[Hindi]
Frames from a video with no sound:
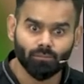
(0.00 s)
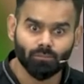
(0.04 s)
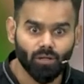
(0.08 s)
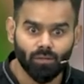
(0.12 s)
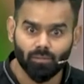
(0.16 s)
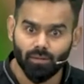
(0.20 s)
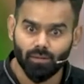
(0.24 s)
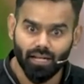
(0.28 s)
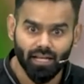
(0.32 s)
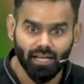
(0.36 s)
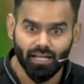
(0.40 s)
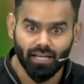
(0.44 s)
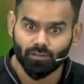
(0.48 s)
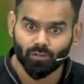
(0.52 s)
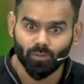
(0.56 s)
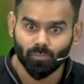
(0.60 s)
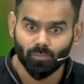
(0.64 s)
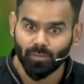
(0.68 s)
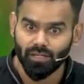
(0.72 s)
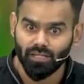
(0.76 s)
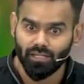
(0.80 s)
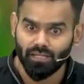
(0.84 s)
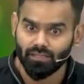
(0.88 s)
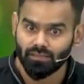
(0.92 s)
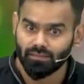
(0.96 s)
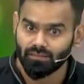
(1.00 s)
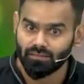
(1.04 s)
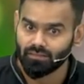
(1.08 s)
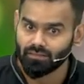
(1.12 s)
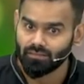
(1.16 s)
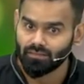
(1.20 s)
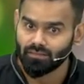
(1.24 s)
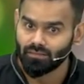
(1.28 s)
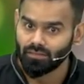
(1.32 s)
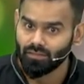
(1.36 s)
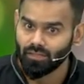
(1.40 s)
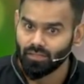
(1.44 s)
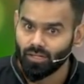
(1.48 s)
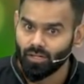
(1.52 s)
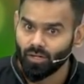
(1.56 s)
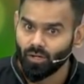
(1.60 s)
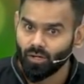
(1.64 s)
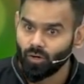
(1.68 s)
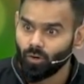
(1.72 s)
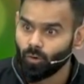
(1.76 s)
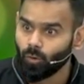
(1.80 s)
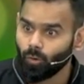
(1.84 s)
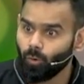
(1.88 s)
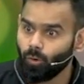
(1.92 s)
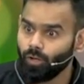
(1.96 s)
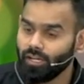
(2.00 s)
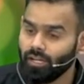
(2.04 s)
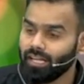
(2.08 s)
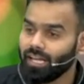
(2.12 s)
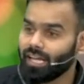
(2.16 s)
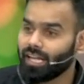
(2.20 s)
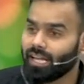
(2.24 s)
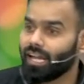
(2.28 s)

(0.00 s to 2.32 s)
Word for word: सिंबल बनाया एक तो पहले ओनिंग